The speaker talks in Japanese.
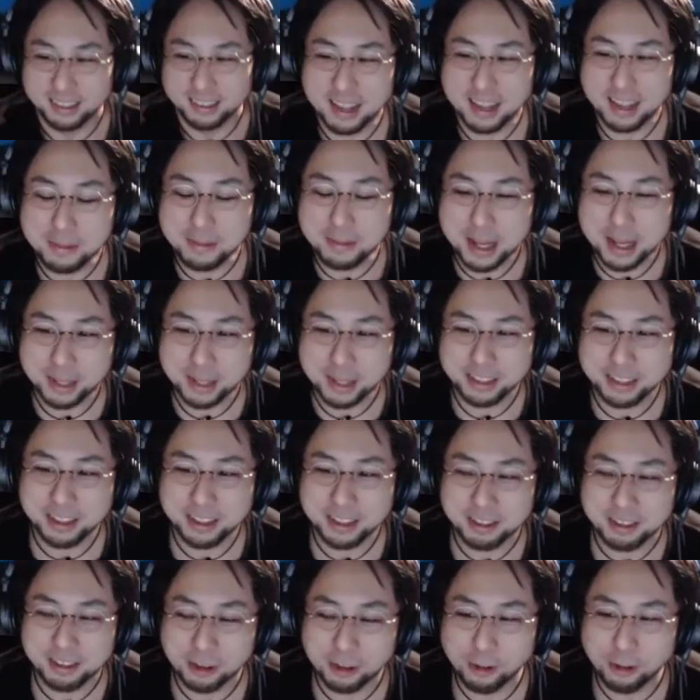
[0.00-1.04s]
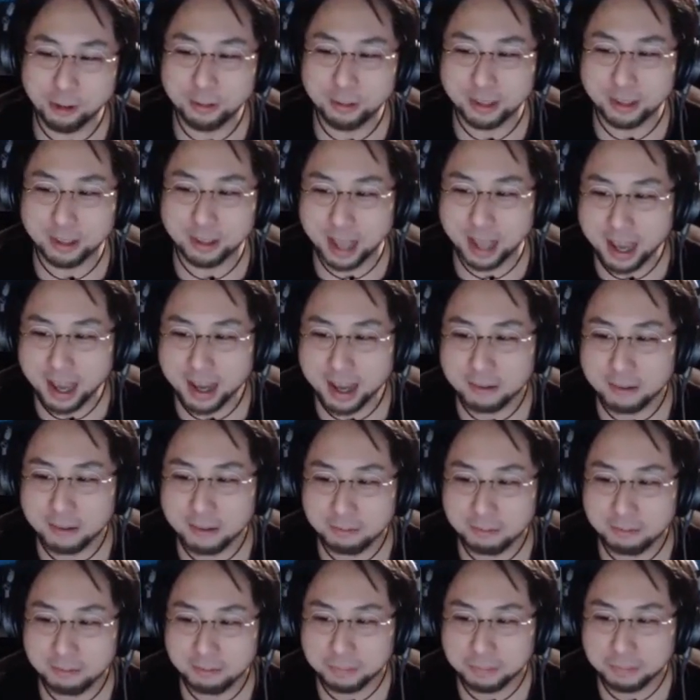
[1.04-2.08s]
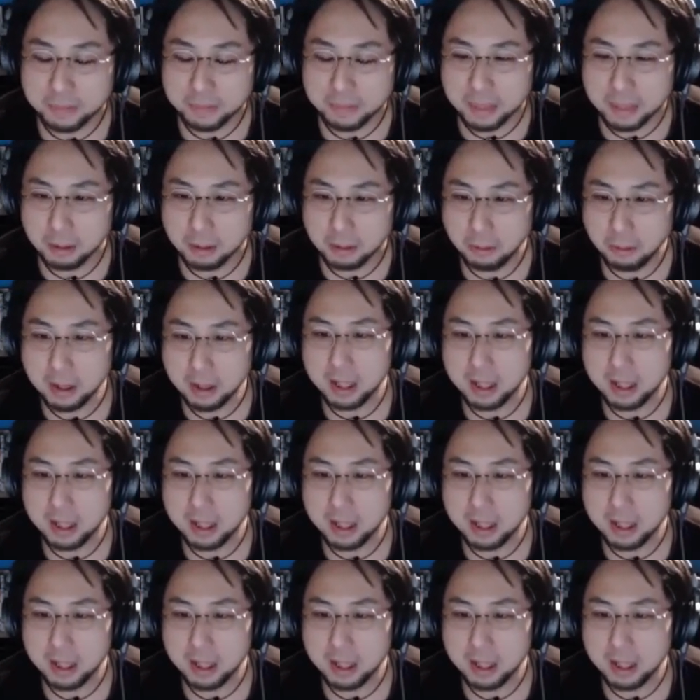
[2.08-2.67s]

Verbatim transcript: バに爆竹ノブね。俺ね、